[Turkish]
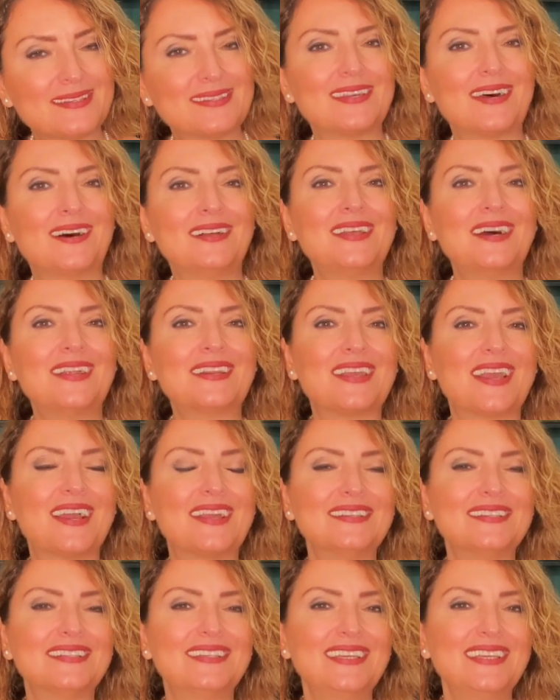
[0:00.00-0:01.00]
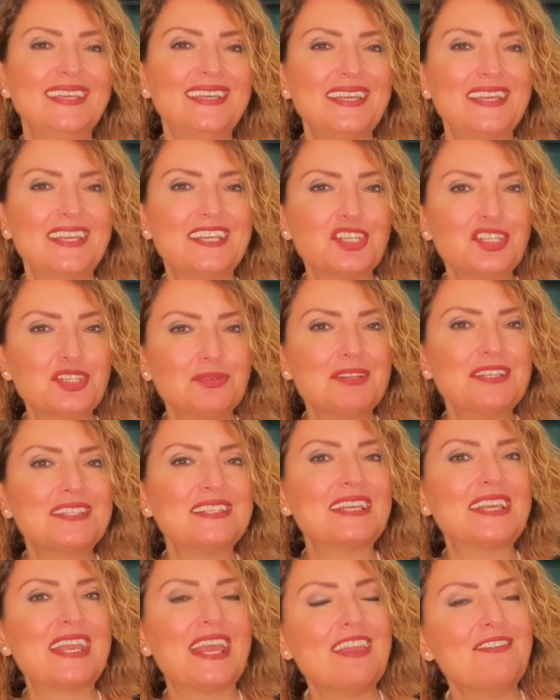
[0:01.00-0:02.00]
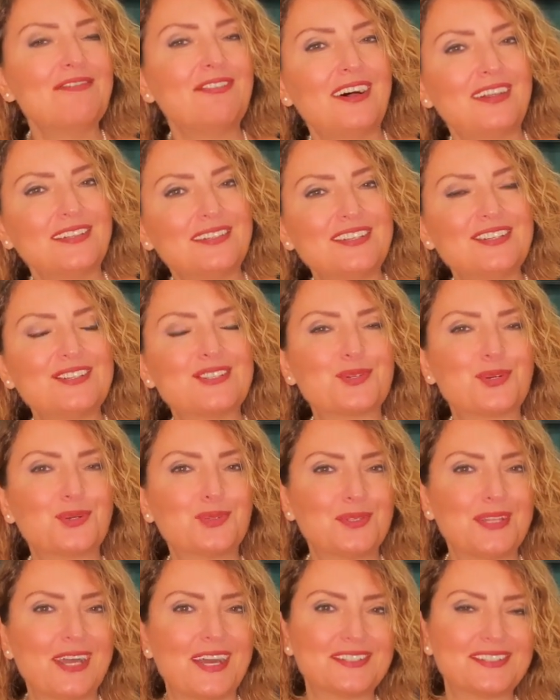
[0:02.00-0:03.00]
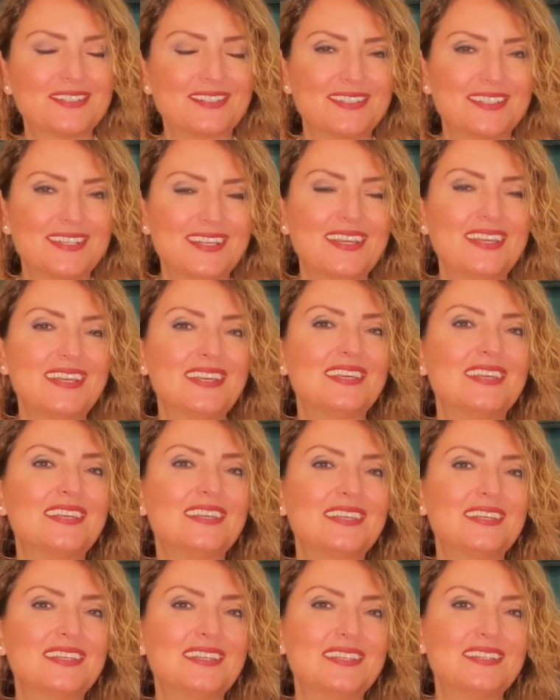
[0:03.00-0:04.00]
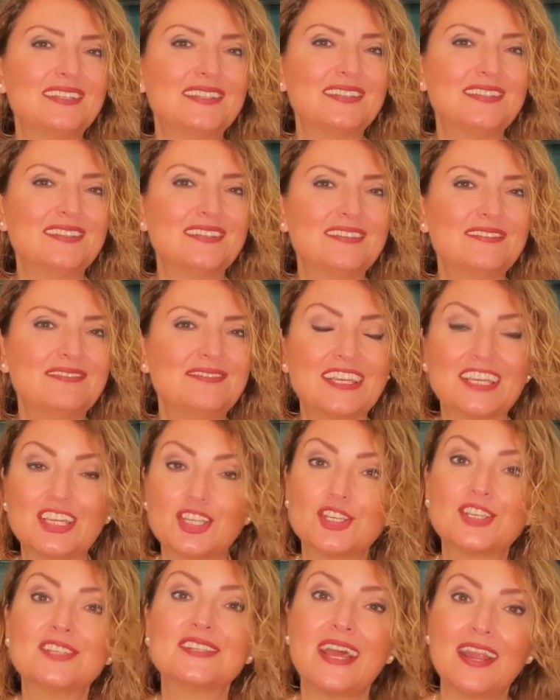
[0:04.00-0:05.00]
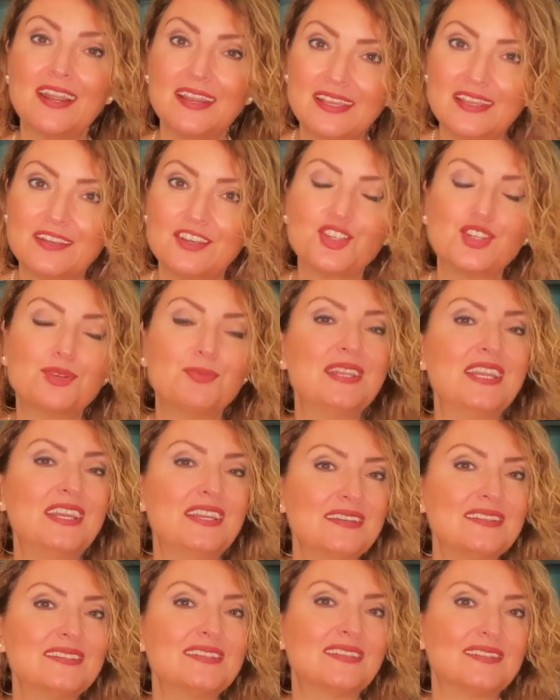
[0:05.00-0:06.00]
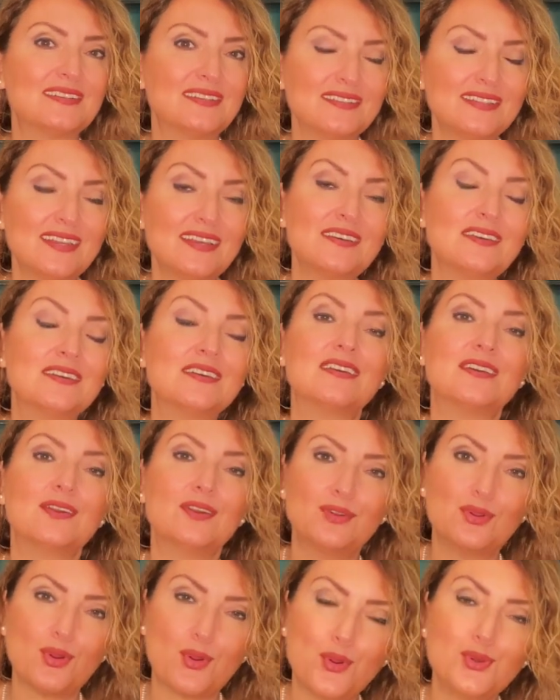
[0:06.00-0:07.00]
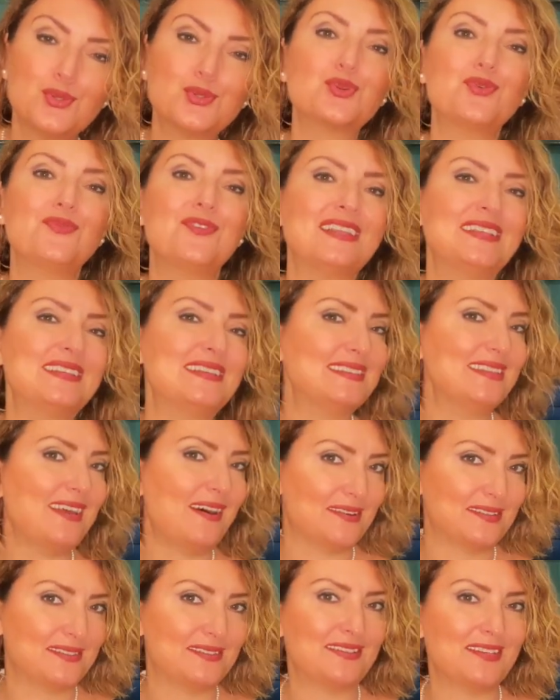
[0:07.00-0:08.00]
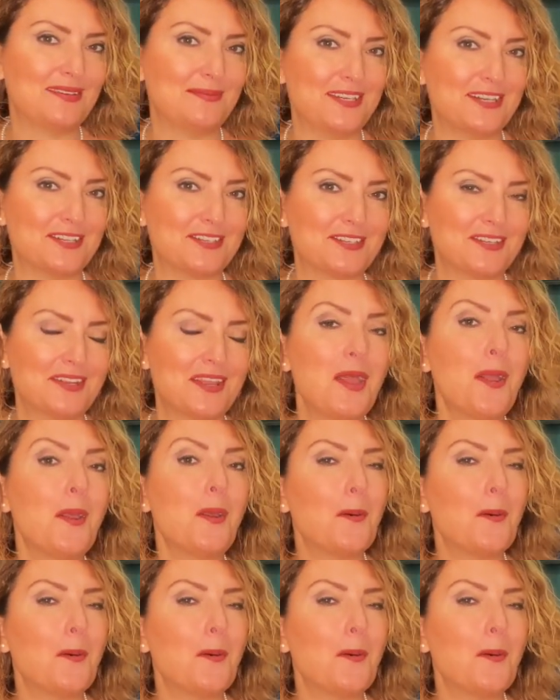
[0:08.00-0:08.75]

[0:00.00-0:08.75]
sağlarken yaşamınızda keyif aldığınız konular e, ve kişisel girişimleriniz adına da özgüveninizi arttırabilir.